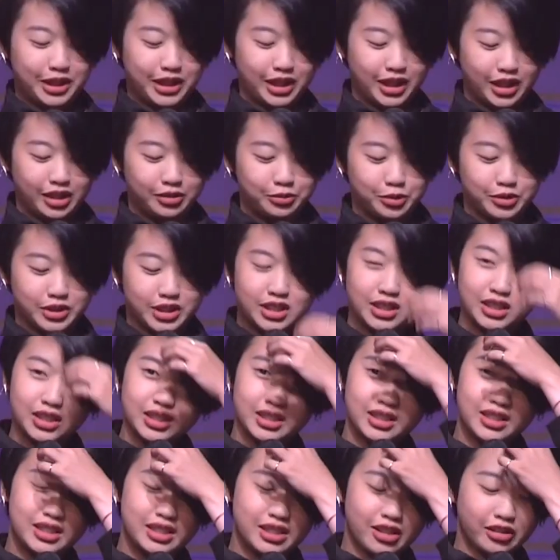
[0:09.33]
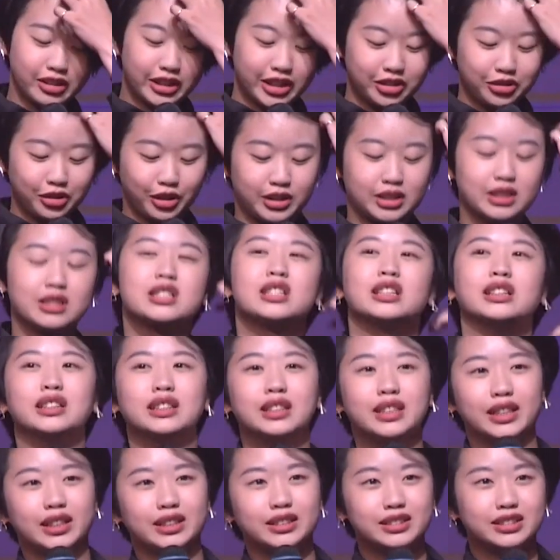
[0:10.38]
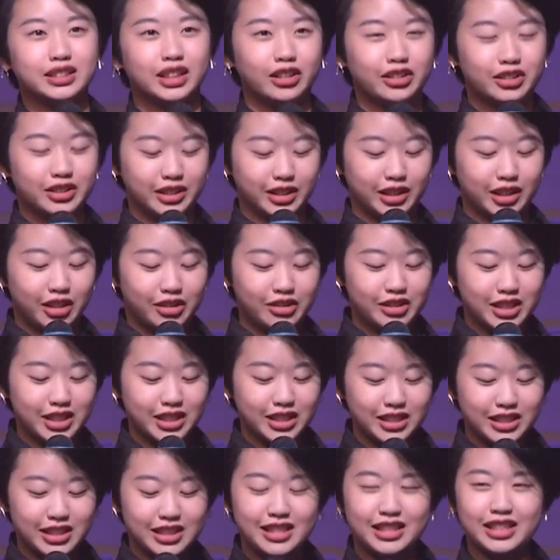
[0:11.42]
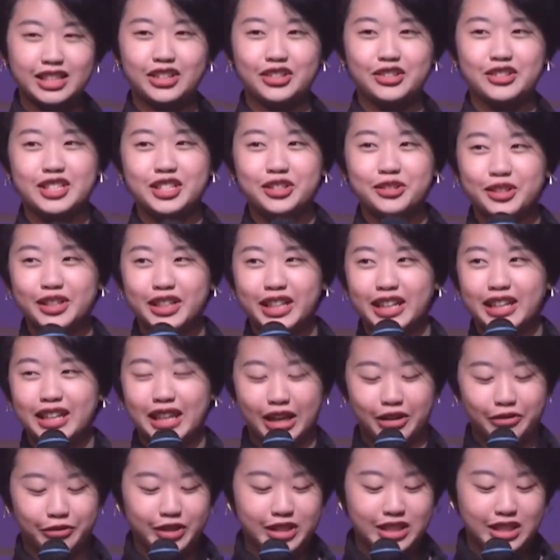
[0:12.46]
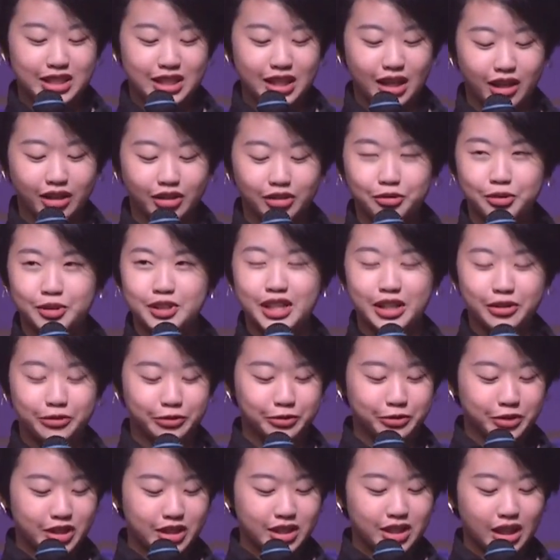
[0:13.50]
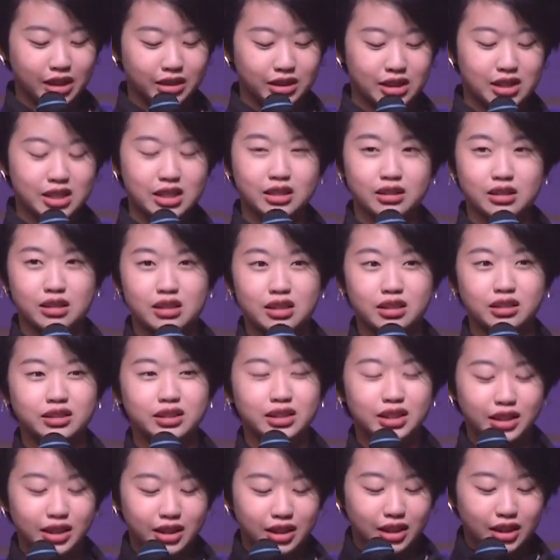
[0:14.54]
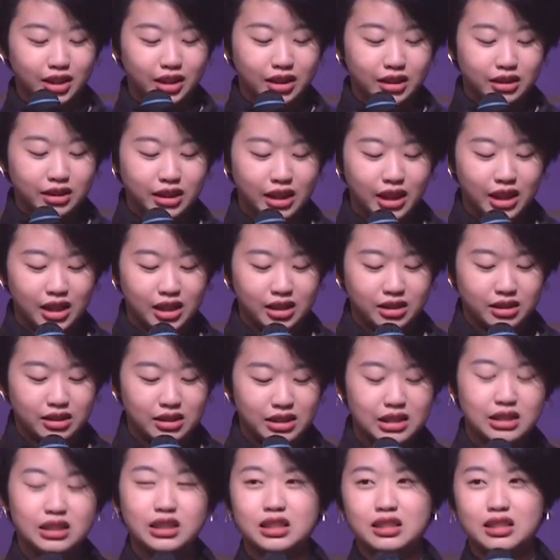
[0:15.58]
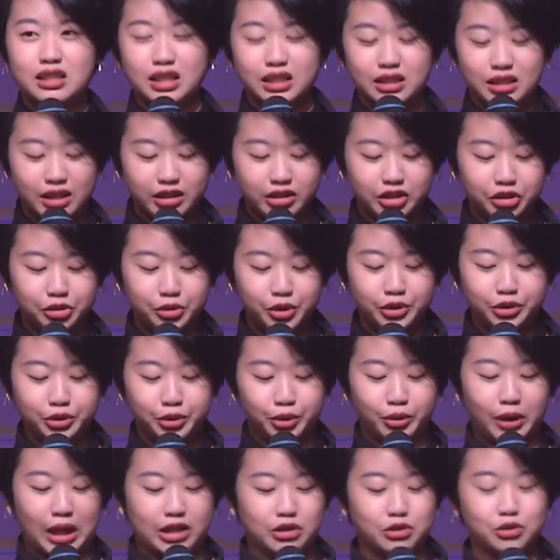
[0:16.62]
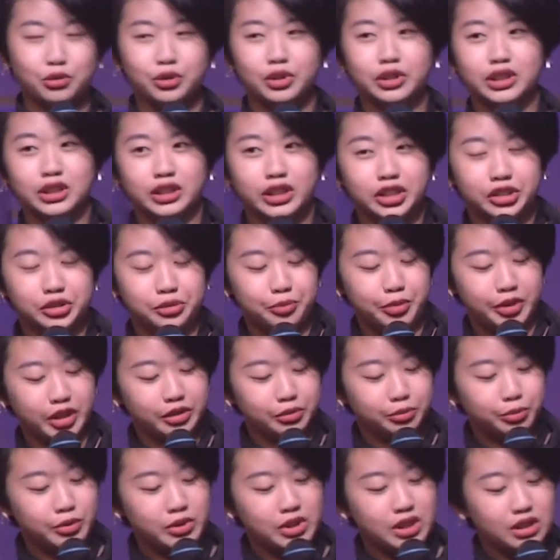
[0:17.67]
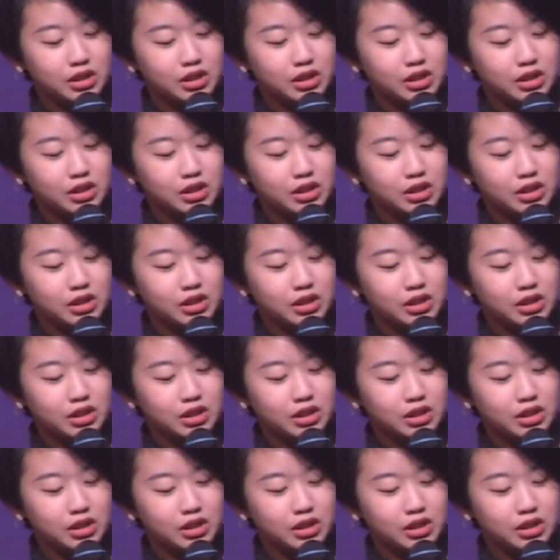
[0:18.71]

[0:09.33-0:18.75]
平安，我是招待团的陈婷，然后很高兴今天有机会可以来分享我在服饰上的见证。那今年清纳特会对我来说很特别，不